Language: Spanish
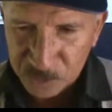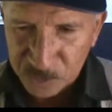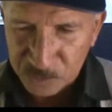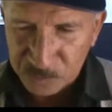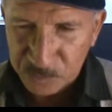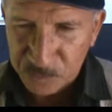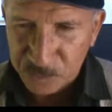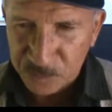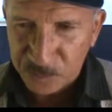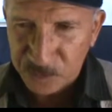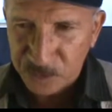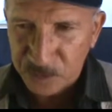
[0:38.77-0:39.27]

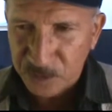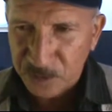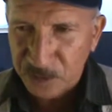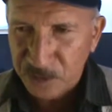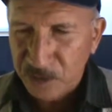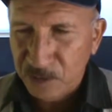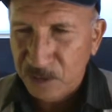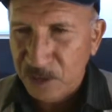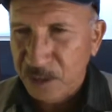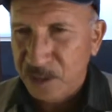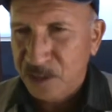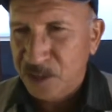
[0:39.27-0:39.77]
como
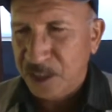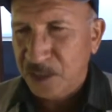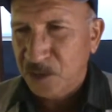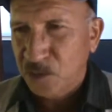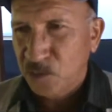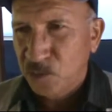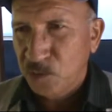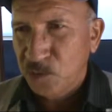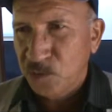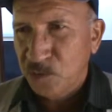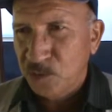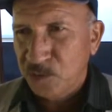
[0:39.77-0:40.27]
el,
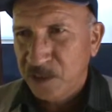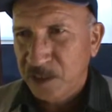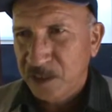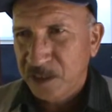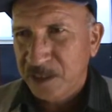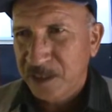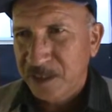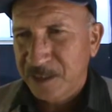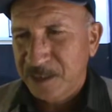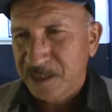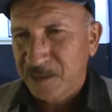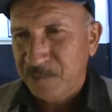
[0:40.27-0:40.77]
zancudo que
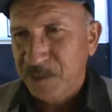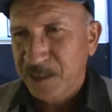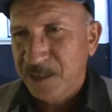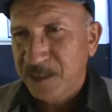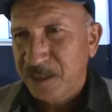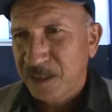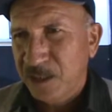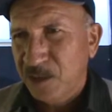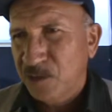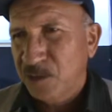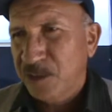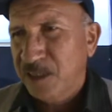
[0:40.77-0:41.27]

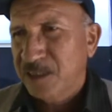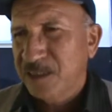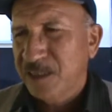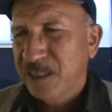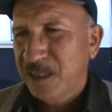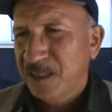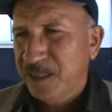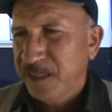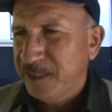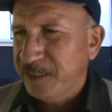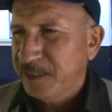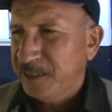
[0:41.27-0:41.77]
transmite lo que es
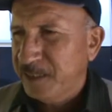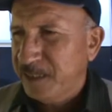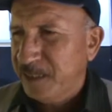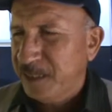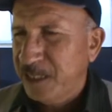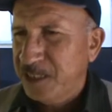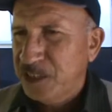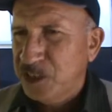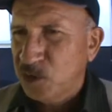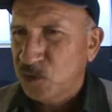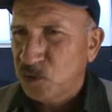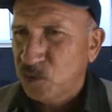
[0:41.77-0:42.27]
el dengue,
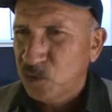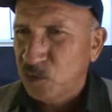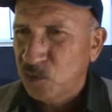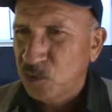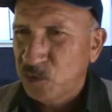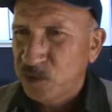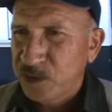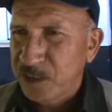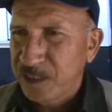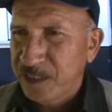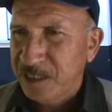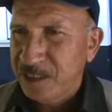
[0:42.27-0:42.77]
la
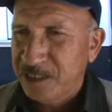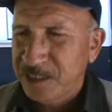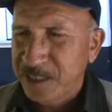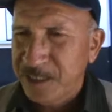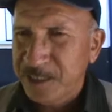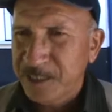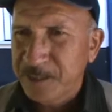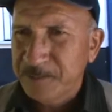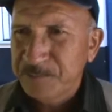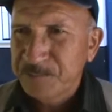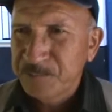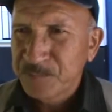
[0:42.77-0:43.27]
chikungunya y el
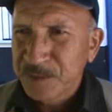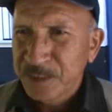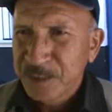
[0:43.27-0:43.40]
zika